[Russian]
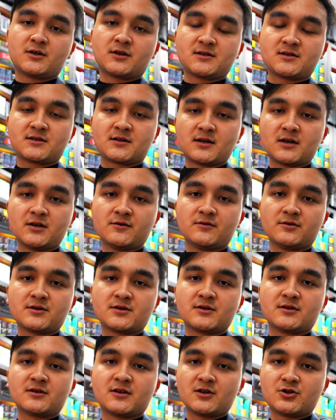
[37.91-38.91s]

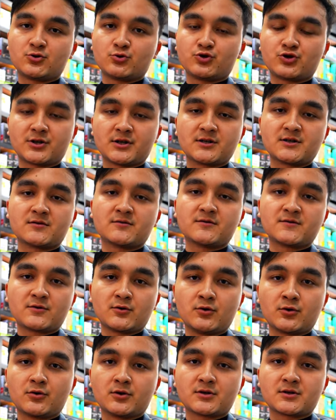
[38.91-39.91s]
расстраиваться и дальше участвовать в
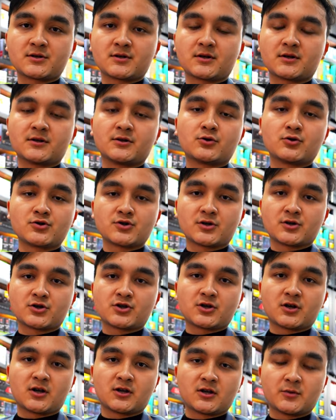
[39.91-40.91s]
конкурсах и
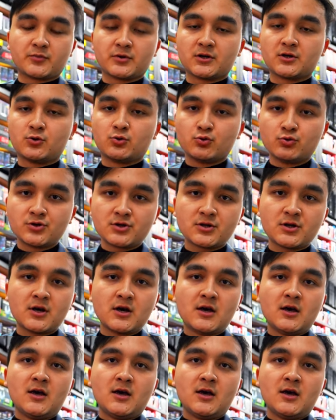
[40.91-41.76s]
розыгрышах от АПГУС.